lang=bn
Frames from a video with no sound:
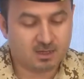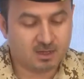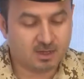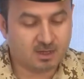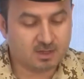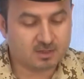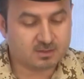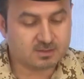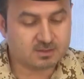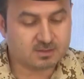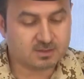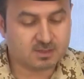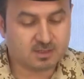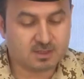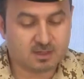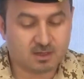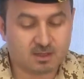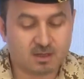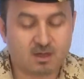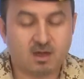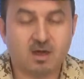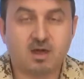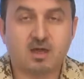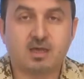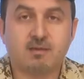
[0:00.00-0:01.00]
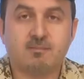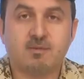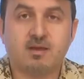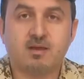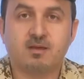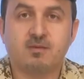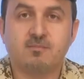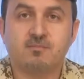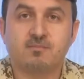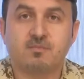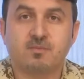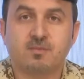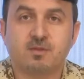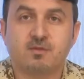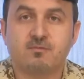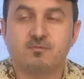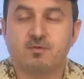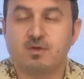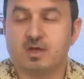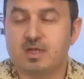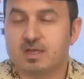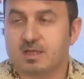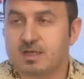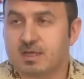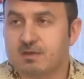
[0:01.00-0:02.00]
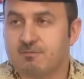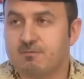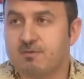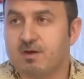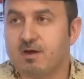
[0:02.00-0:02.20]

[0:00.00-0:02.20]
আলহামদুলিল্লাহ আর একটা হচ্ছে এই